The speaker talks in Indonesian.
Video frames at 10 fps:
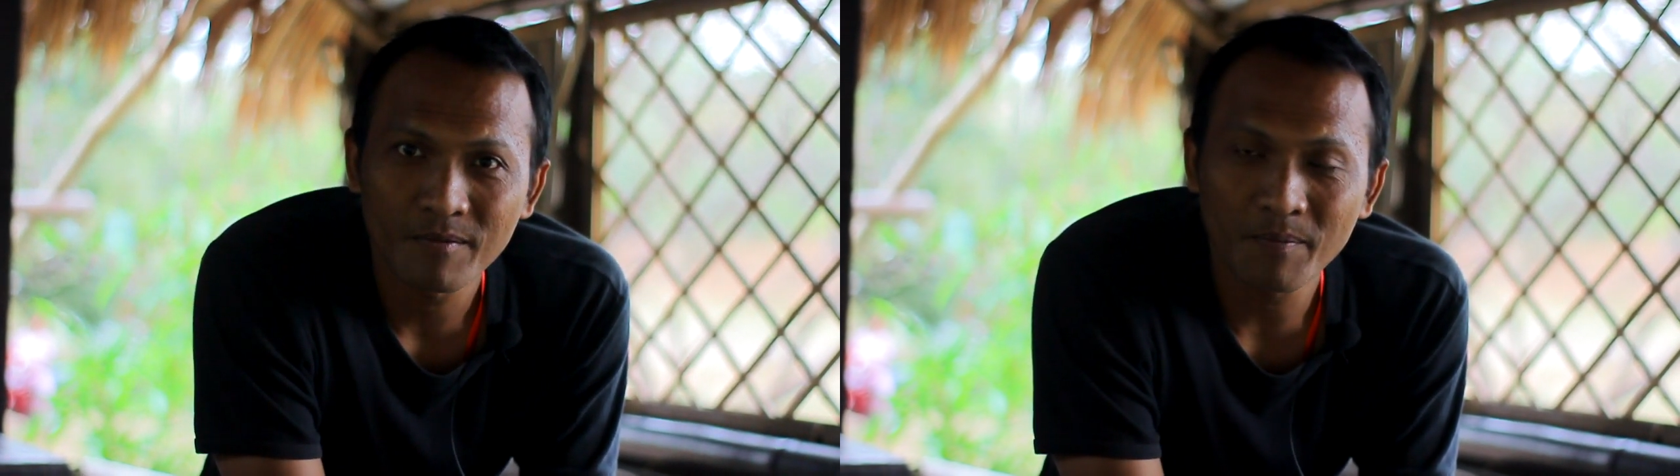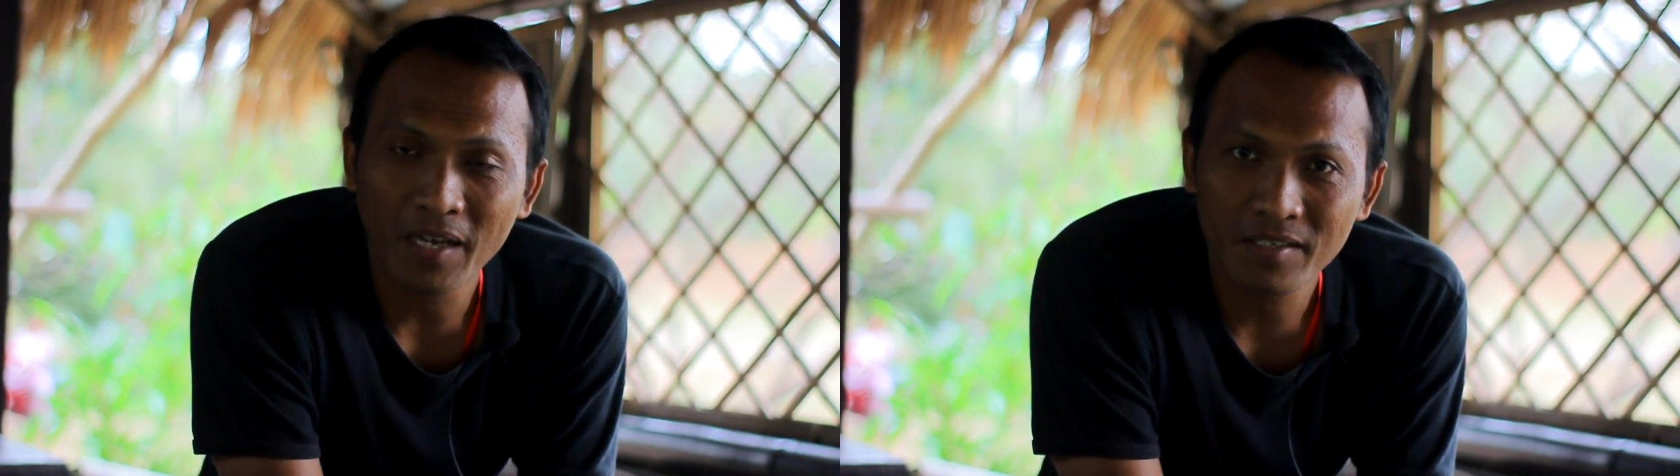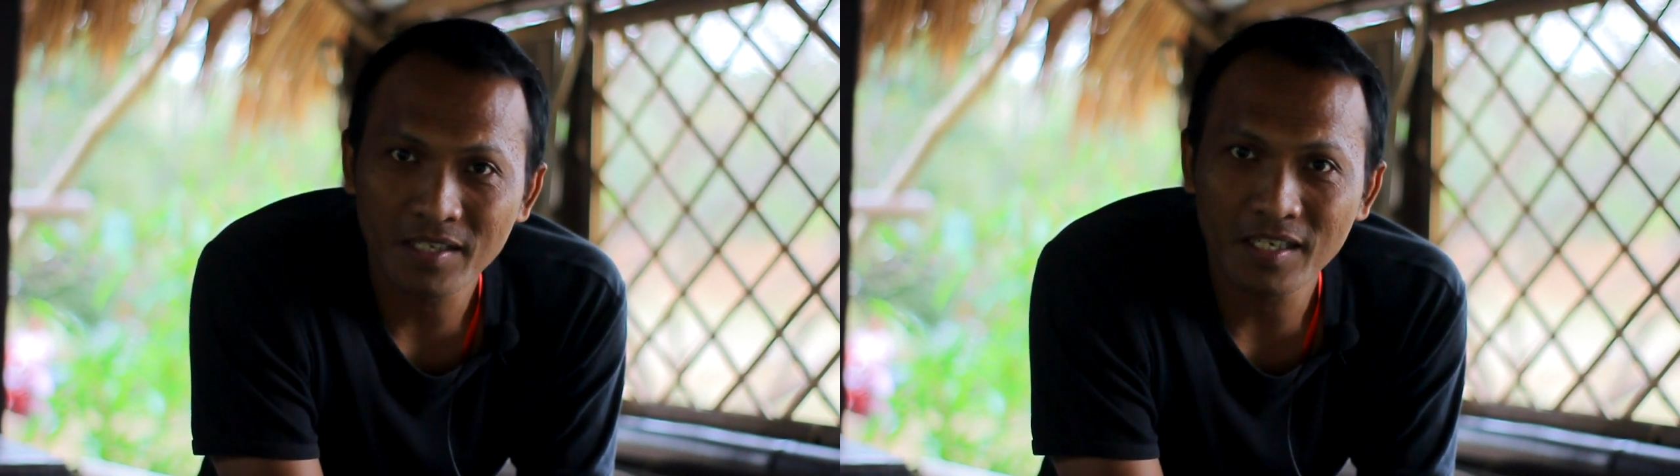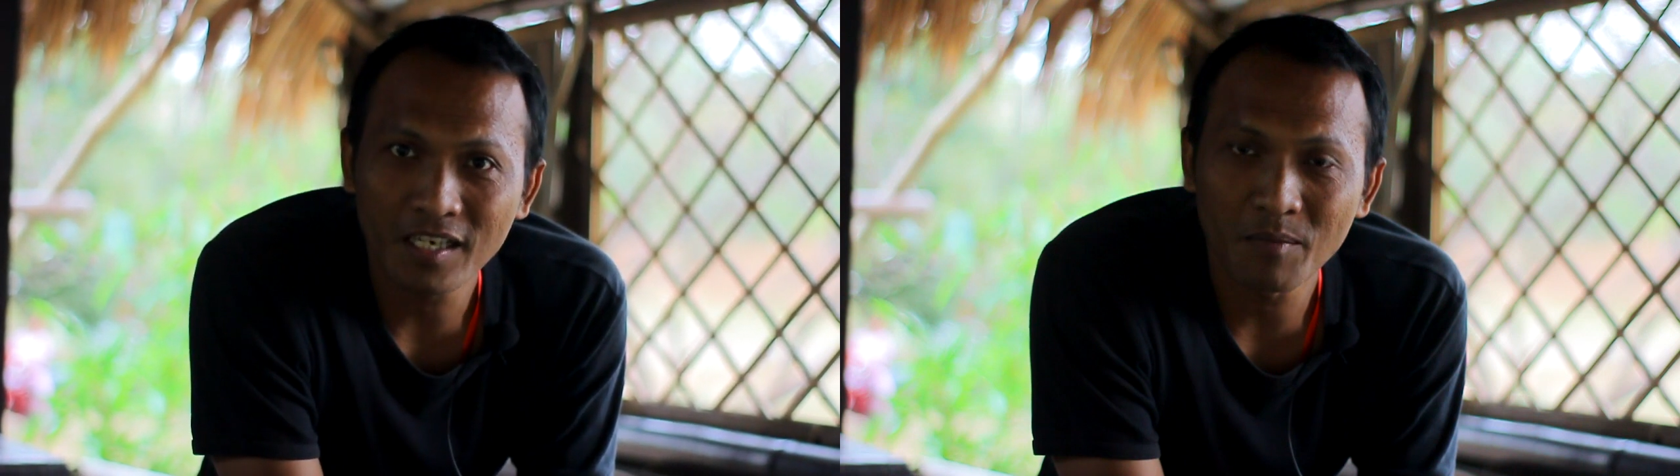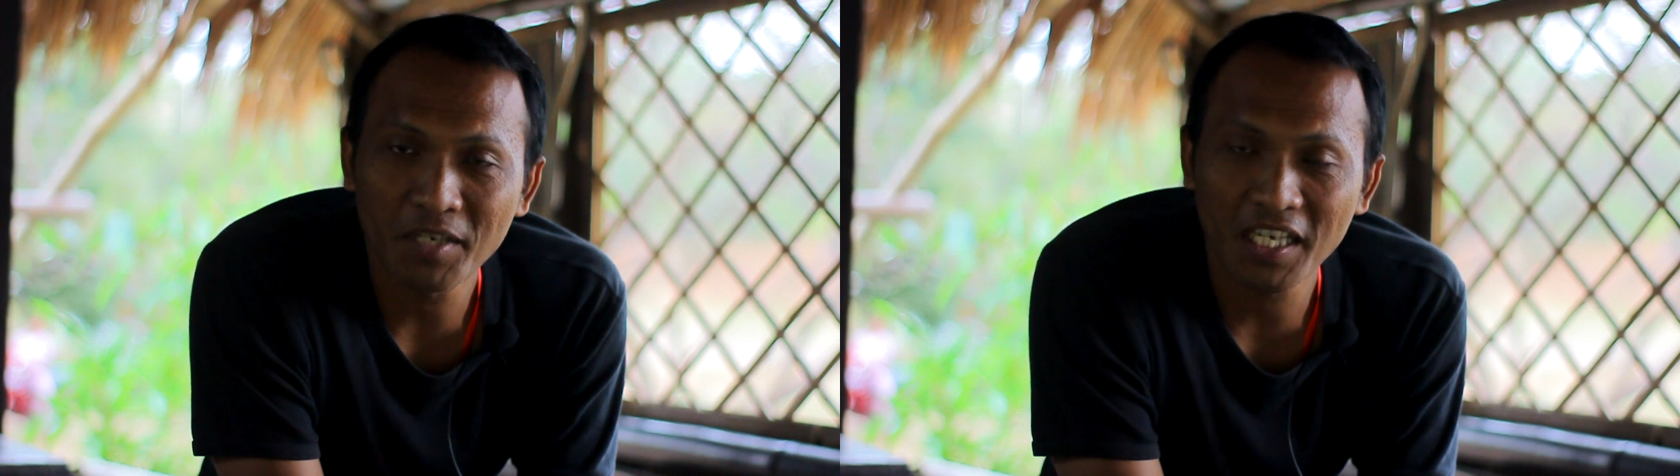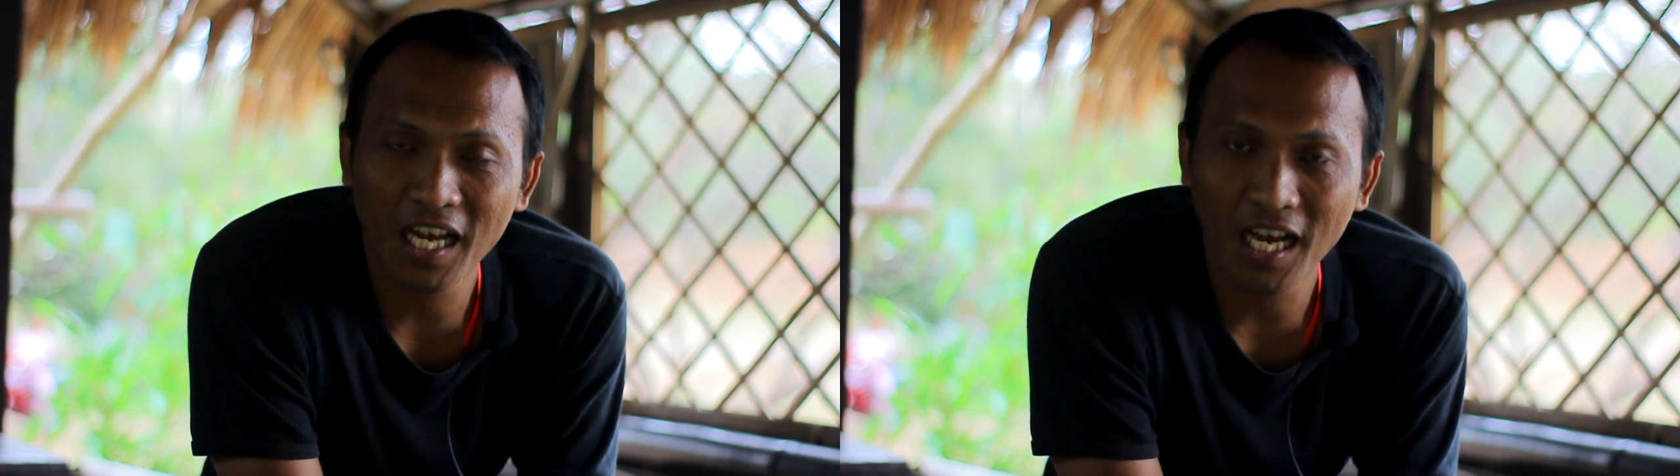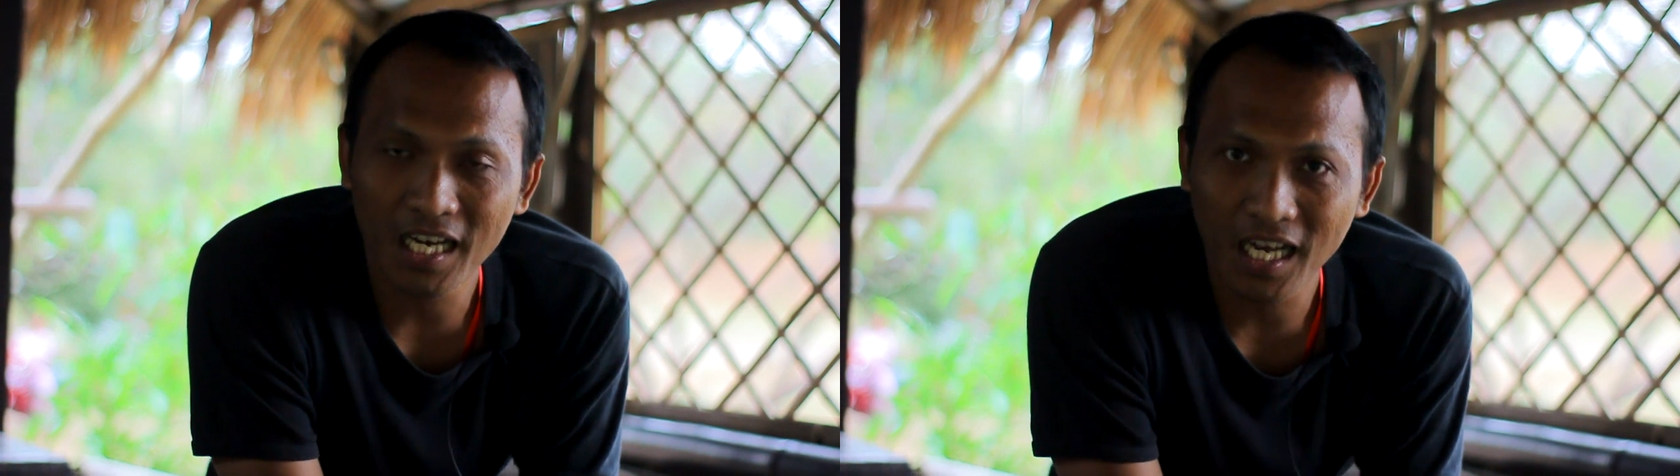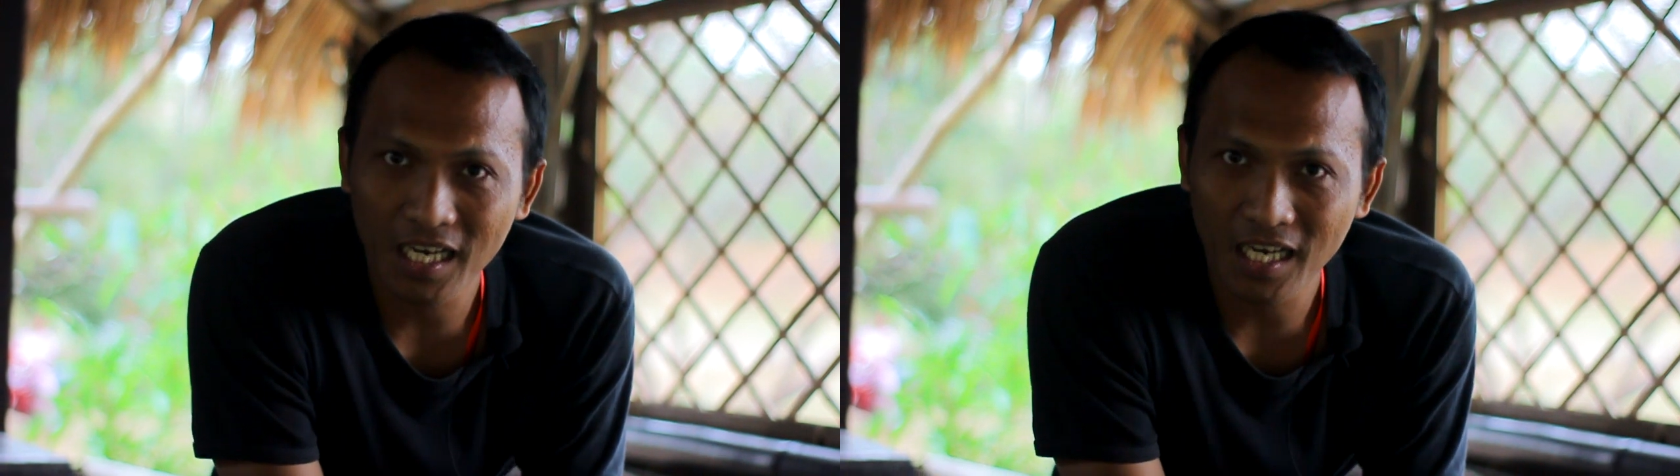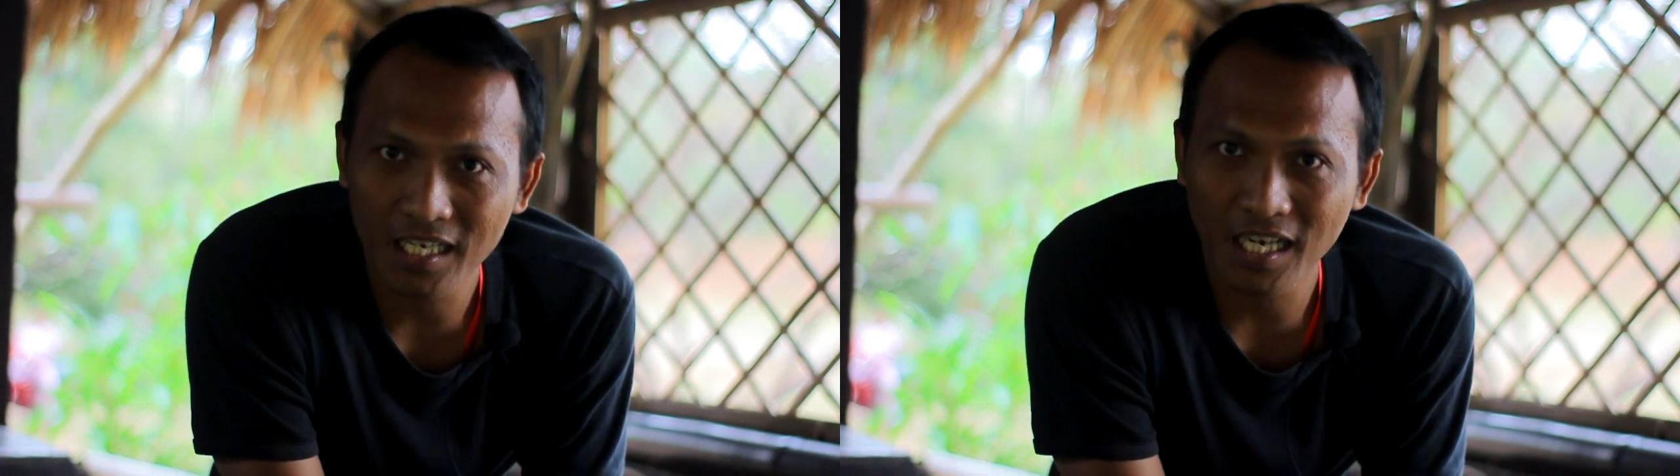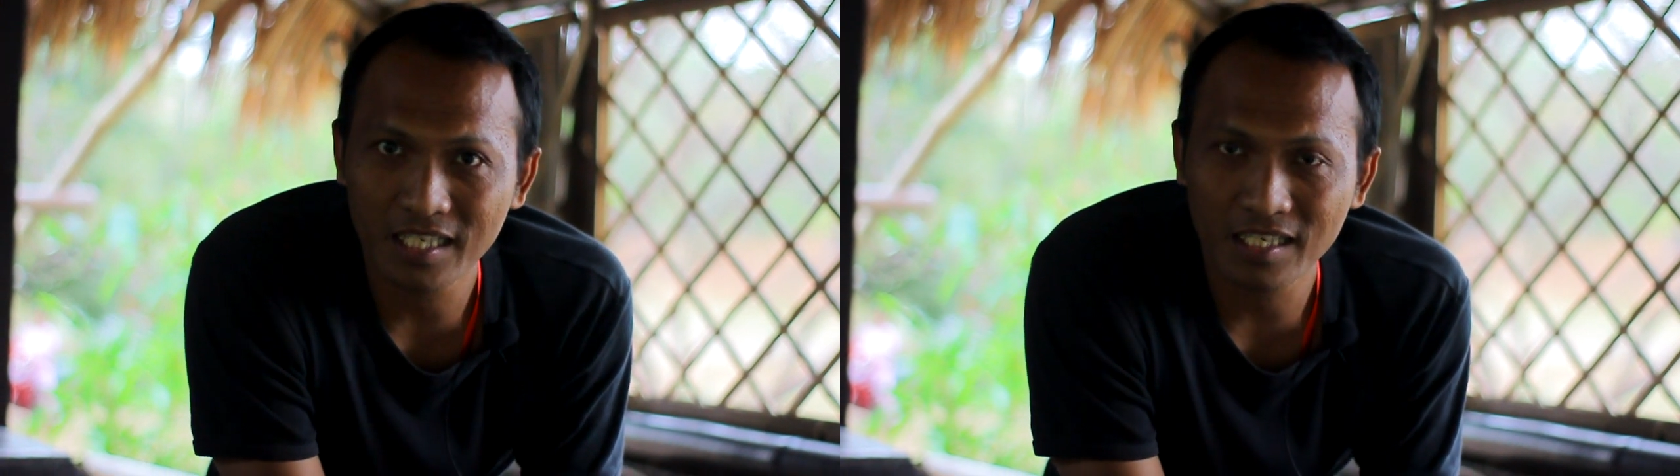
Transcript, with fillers: pasti ingin menyenangkan anak dengan